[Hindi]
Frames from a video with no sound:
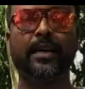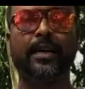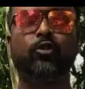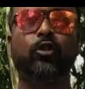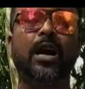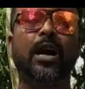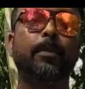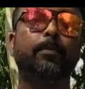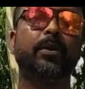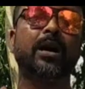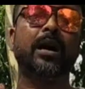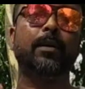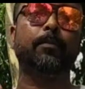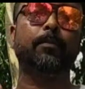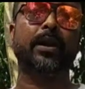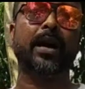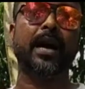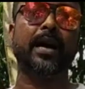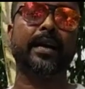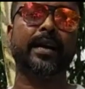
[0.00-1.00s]
तो आपका
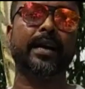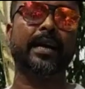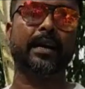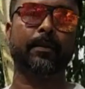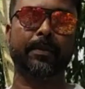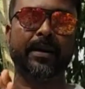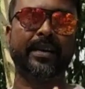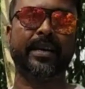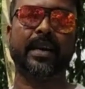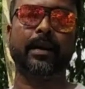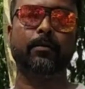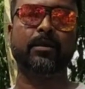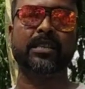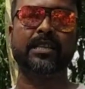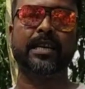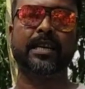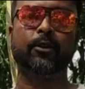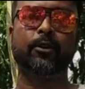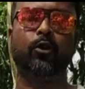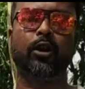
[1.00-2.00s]
प्लांट एक भी डैमेज
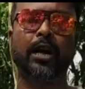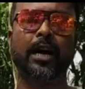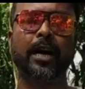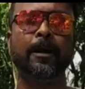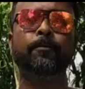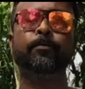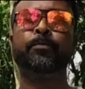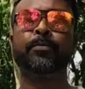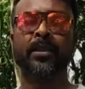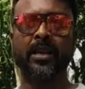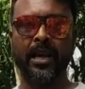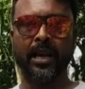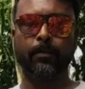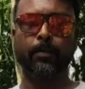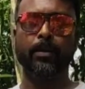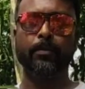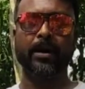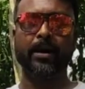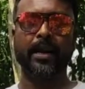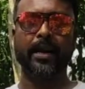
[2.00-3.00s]
नहीं होगा एक भी
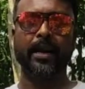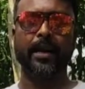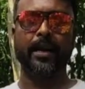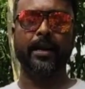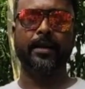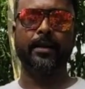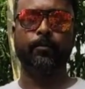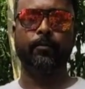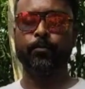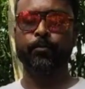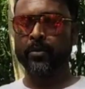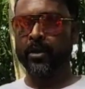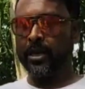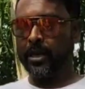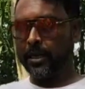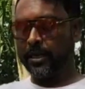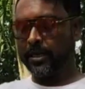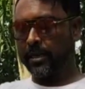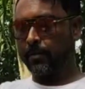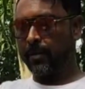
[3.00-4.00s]
मरेगा नहीं
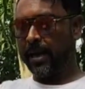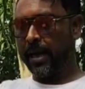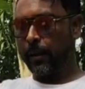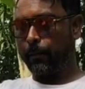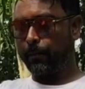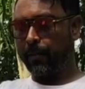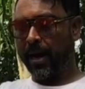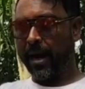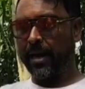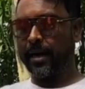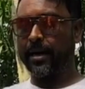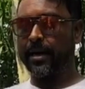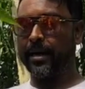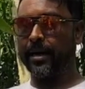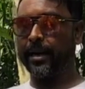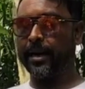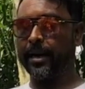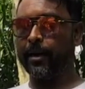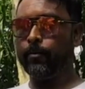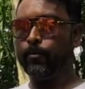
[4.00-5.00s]
इस समय आप प्लांट
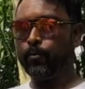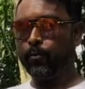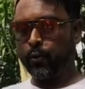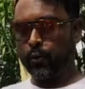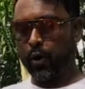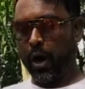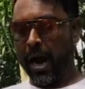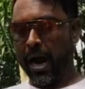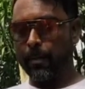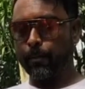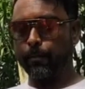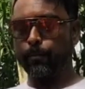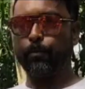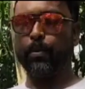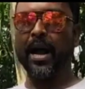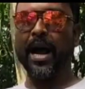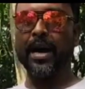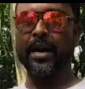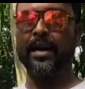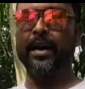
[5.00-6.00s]
लेंगे तो आप
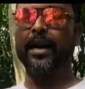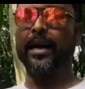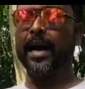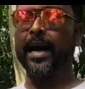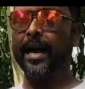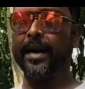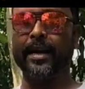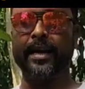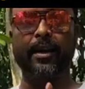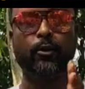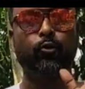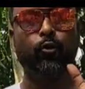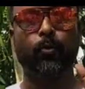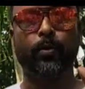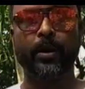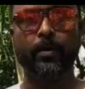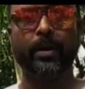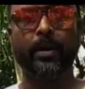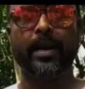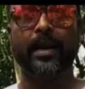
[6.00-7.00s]
प्लांट लगाएंगे तो भी
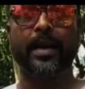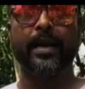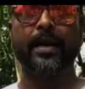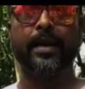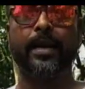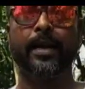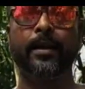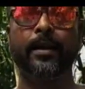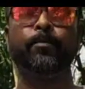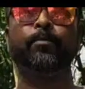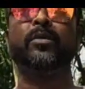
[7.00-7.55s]
मरेगा नहीं